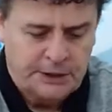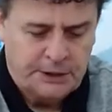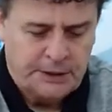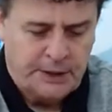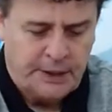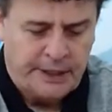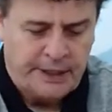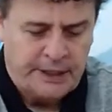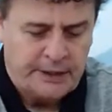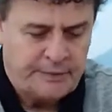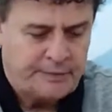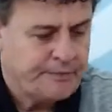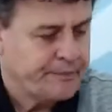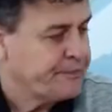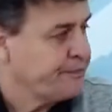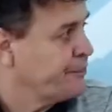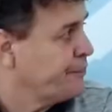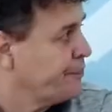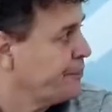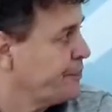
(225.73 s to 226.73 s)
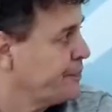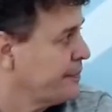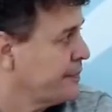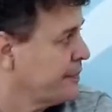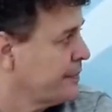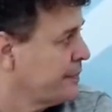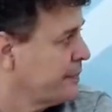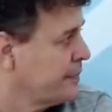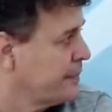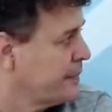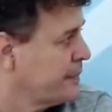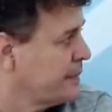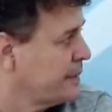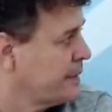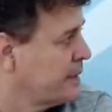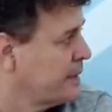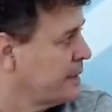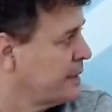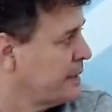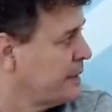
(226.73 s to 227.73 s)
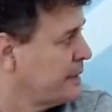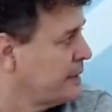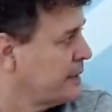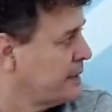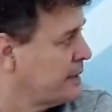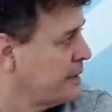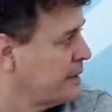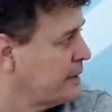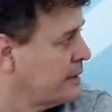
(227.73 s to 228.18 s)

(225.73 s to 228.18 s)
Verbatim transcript: Caio Tenório, bom jogador, Rocha. Ó, desculpa